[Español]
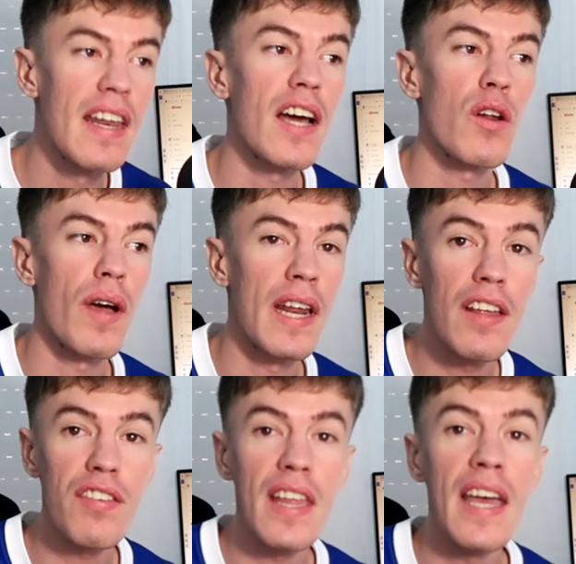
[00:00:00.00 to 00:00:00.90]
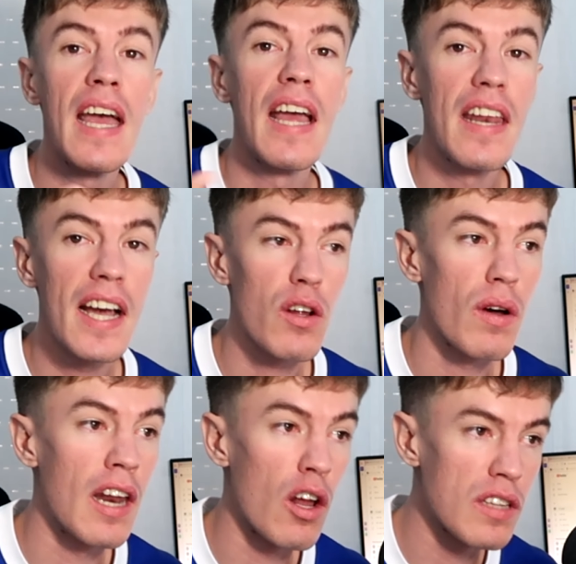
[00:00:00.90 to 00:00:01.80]
negro en este, negro
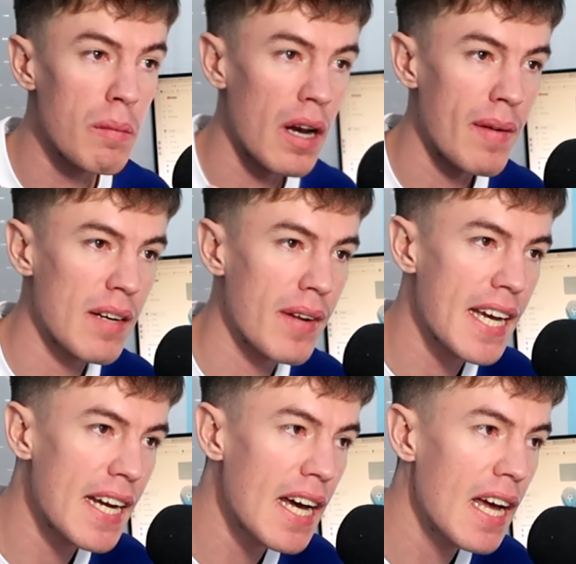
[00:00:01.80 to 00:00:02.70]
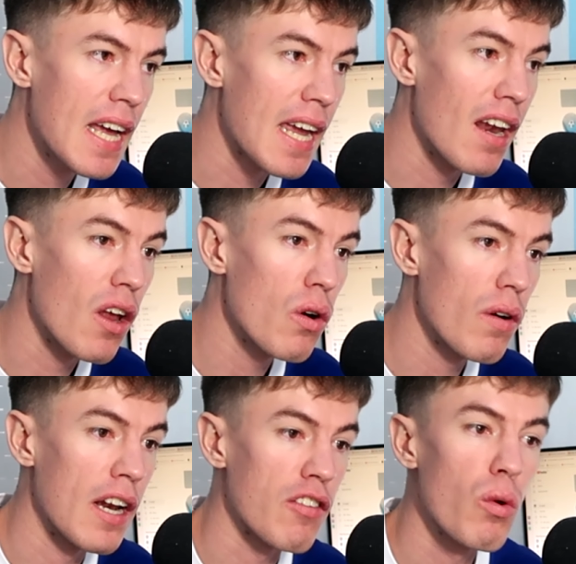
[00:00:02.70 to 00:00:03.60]
en el logotipo de la marca americana, y luego
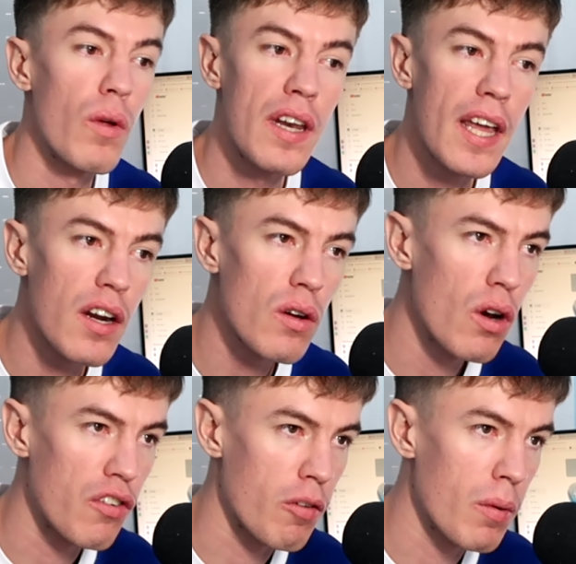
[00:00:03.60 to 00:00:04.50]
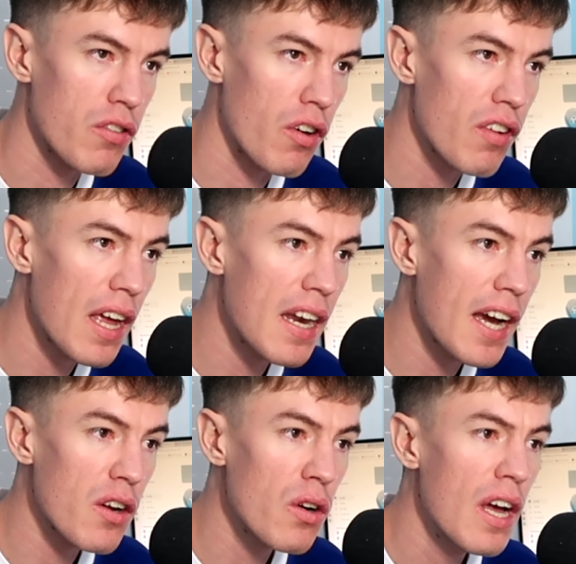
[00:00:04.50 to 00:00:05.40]
el escudo en negro, los sponsors en
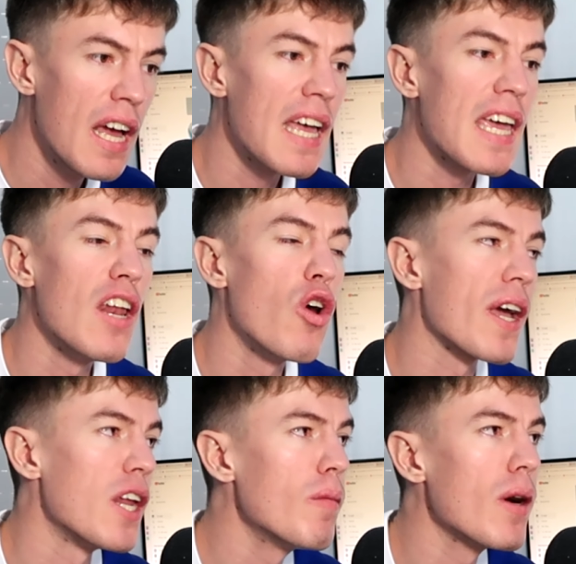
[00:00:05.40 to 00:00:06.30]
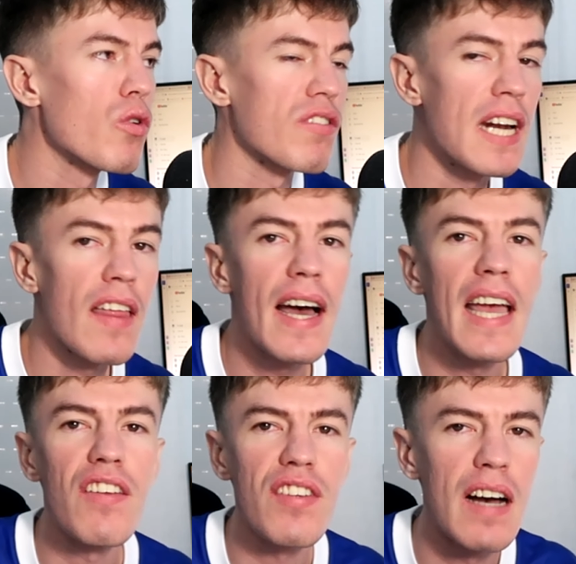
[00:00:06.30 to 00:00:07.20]
negro, y lo que no me gusta nada
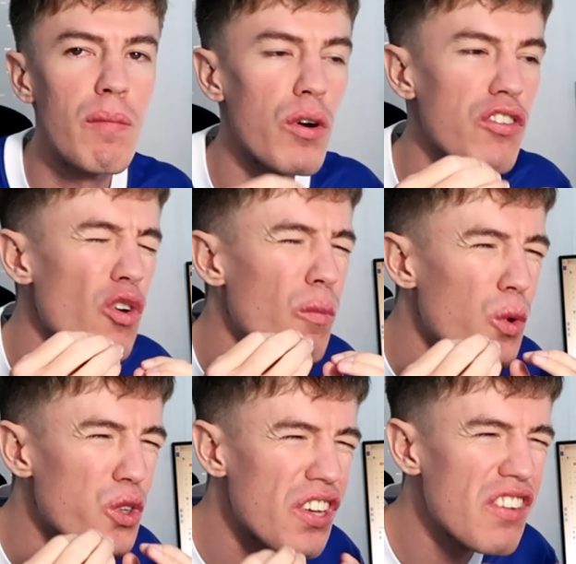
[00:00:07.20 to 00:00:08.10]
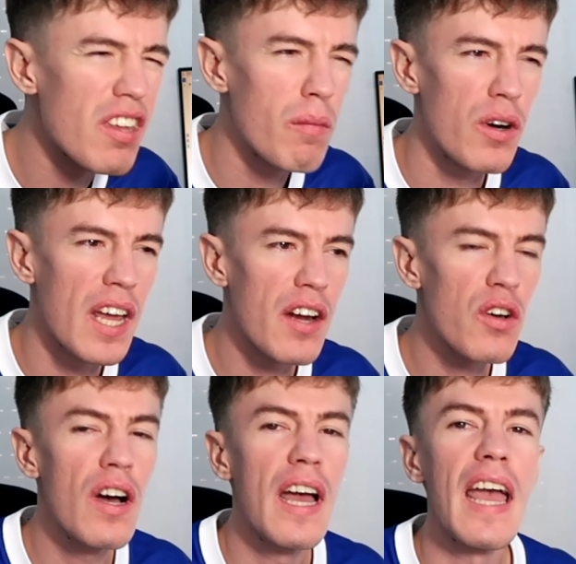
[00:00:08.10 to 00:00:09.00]
es que han puesto muchísimo
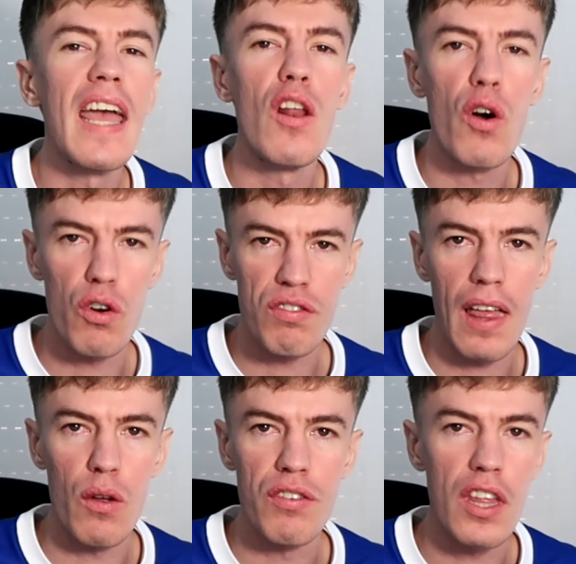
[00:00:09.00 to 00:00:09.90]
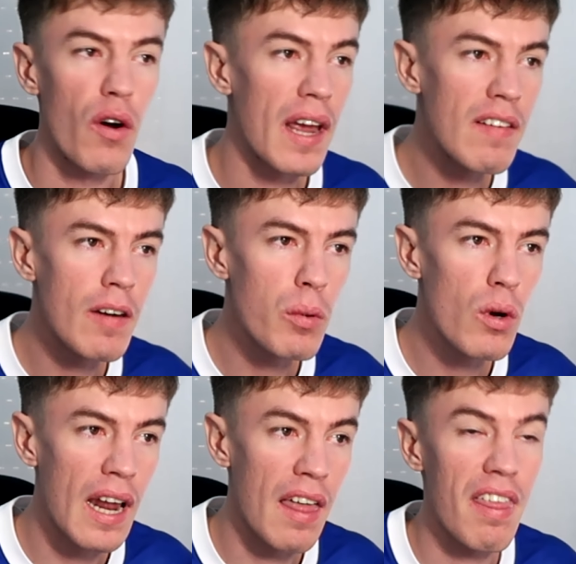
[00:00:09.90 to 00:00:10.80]
negro en los costados, tío. El
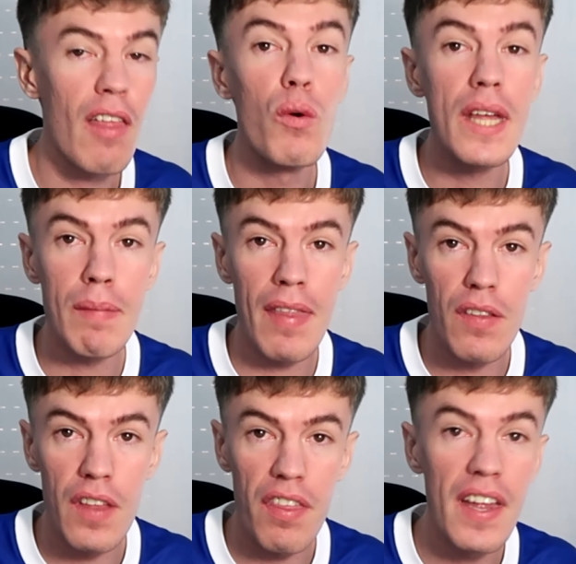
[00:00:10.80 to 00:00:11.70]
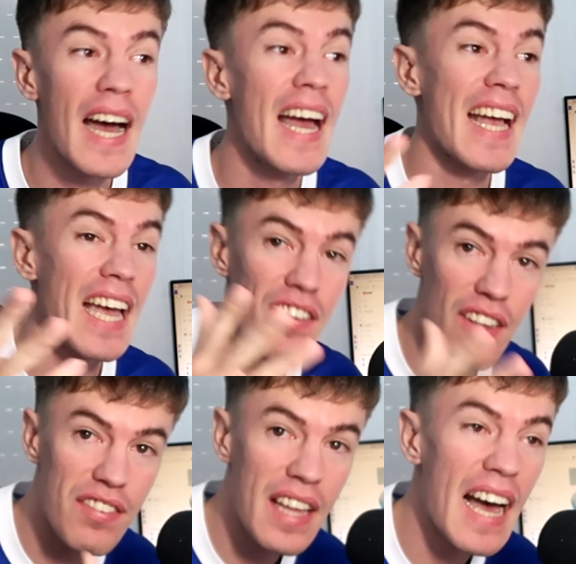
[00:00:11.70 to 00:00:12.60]
Liverpool ha lanzado una equipación tercera, que es
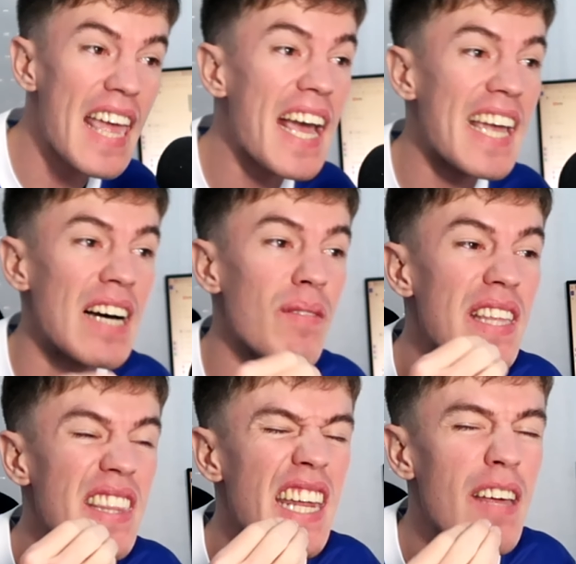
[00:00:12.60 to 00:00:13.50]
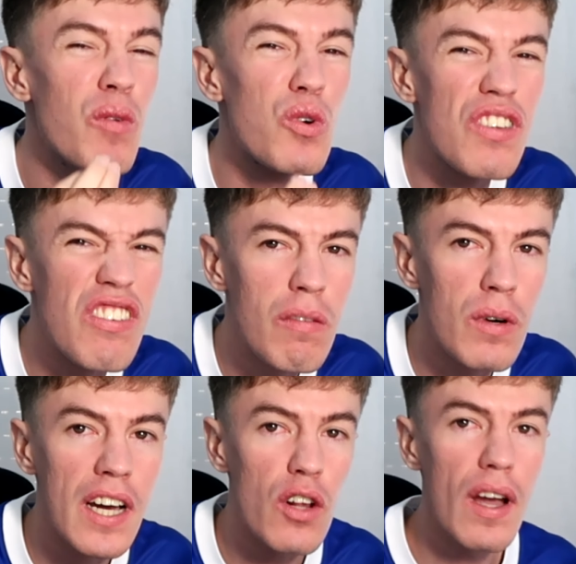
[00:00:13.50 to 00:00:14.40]
esta, y que también tiene muchísimo
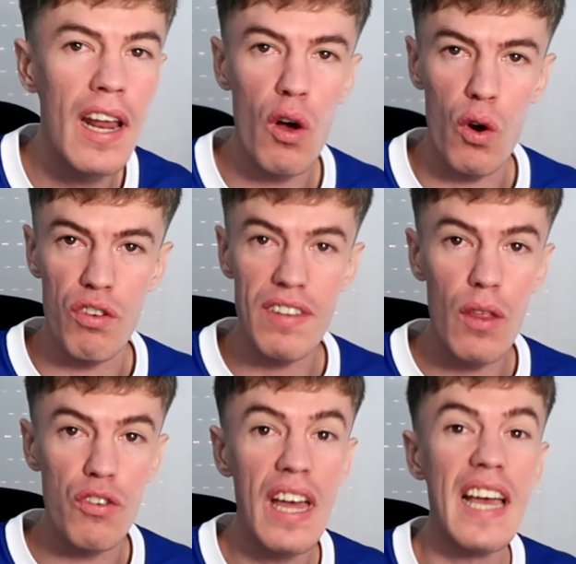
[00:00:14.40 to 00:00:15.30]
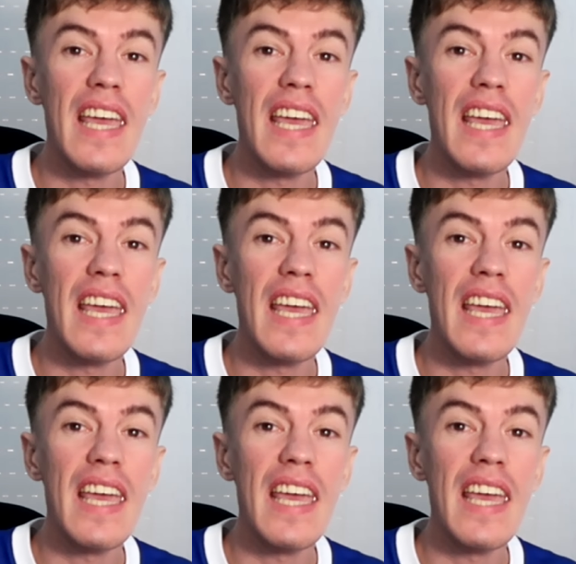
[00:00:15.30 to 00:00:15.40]
negro en los costados.